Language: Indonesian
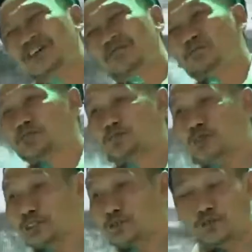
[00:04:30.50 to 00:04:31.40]
Lu itu
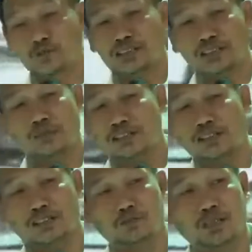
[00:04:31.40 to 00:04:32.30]
maturnunya sama
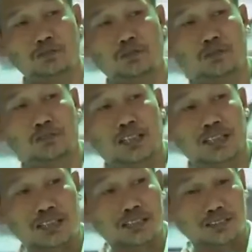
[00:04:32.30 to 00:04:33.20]
saya itu maturun Gus Jiran
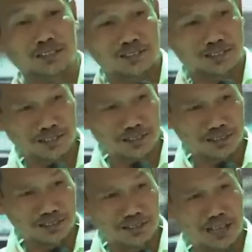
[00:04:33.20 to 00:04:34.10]
gak teko.
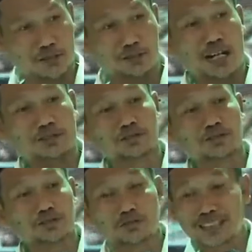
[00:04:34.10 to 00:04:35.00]
aku untuk
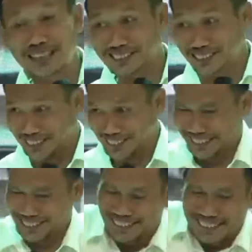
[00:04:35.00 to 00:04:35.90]
suwiran. Ya.
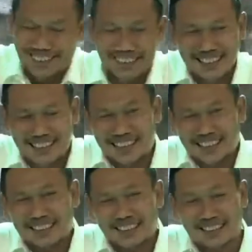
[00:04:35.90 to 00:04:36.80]
Karena
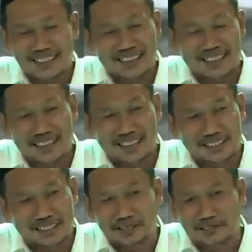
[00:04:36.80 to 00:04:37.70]
sekali saya yang
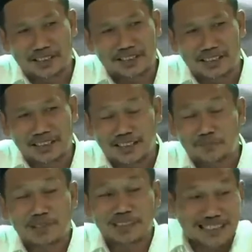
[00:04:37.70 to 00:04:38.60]
datang itu ya kira-kira
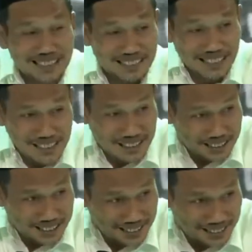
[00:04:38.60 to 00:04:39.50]
bintangnya saya.
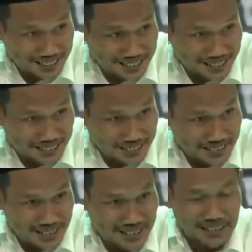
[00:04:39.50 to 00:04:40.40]

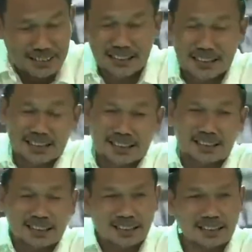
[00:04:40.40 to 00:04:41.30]
Jadi
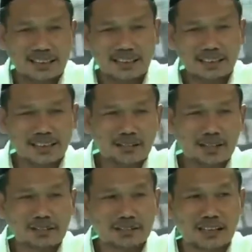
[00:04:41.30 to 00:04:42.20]
kadang-kadang antara
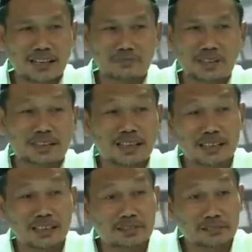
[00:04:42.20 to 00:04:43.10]
tawaduk dan ngambil
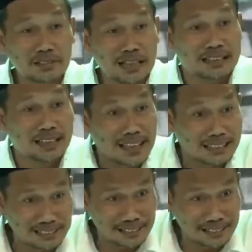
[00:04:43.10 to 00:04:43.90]
jatah itu enggak jelas. Ya.